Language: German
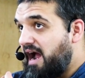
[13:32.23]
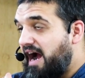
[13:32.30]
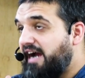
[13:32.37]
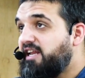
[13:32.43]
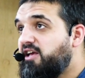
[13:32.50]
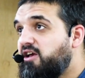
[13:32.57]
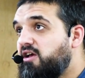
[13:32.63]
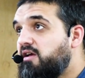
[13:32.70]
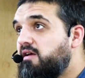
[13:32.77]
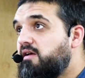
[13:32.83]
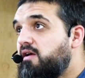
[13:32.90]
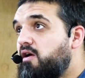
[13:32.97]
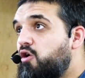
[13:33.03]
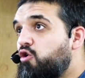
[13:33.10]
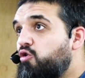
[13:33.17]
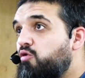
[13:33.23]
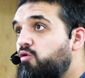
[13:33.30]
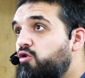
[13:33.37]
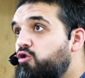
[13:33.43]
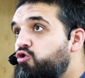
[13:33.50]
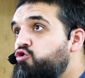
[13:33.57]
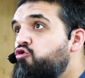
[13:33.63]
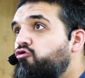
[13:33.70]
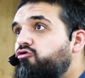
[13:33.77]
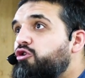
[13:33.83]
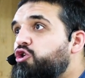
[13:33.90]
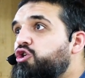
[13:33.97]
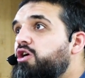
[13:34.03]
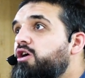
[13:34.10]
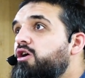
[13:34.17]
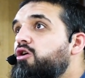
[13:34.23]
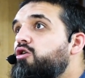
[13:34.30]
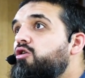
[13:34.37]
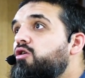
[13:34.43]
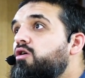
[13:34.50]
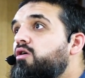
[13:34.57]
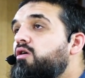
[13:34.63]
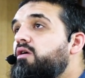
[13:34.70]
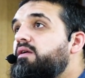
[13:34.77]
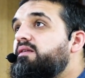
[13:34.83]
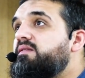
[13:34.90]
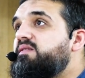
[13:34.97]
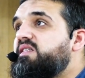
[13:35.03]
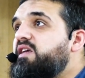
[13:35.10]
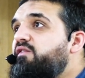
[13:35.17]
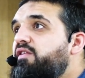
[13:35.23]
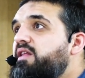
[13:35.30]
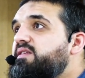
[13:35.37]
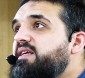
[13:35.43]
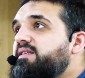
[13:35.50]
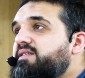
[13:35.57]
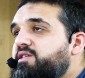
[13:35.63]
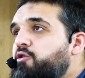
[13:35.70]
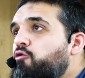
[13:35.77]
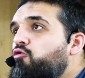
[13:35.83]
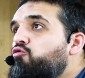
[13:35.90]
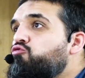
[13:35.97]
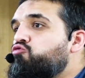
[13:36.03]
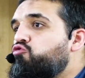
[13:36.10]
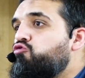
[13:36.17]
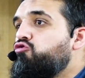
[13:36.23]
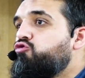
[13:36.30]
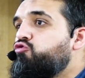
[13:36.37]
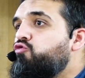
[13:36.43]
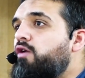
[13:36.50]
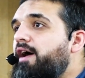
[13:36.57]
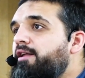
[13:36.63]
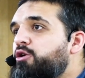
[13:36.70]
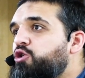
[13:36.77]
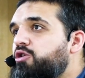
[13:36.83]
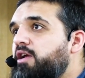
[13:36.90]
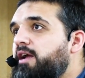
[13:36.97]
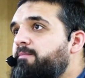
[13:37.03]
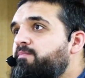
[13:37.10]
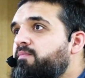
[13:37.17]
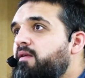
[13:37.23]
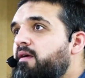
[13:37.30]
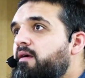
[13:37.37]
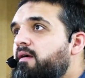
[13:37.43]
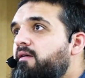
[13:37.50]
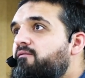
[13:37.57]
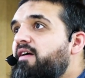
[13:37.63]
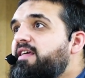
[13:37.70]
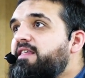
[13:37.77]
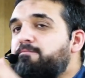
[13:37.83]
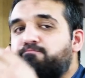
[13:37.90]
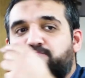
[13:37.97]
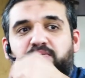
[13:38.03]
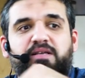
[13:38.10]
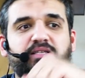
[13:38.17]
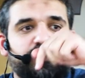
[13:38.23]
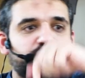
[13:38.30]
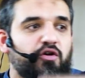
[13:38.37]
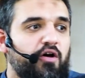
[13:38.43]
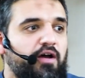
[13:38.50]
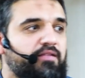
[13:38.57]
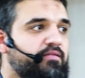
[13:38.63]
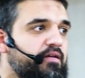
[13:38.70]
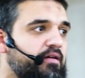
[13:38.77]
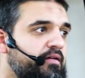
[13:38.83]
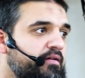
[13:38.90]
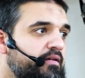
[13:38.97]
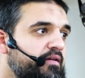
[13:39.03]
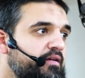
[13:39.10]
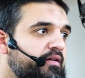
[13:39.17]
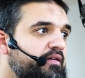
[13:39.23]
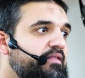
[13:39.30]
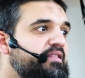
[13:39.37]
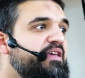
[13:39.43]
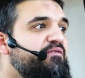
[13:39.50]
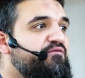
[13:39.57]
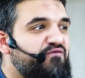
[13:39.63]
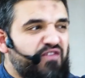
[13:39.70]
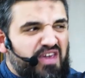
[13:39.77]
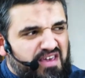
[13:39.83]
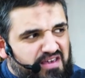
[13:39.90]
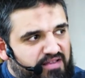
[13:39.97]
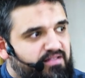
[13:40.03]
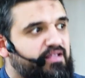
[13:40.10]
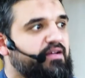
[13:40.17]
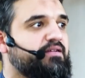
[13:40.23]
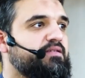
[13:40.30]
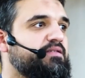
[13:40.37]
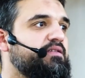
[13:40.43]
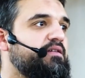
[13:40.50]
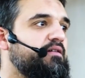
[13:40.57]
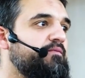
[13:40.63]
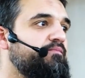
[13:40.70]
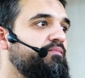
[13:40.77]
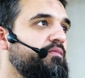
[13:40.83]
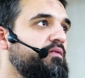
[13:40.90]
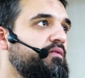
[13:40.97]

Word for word: eine jüdische Zivilisation und Kultur entstehen, welche bis heute die wichtigste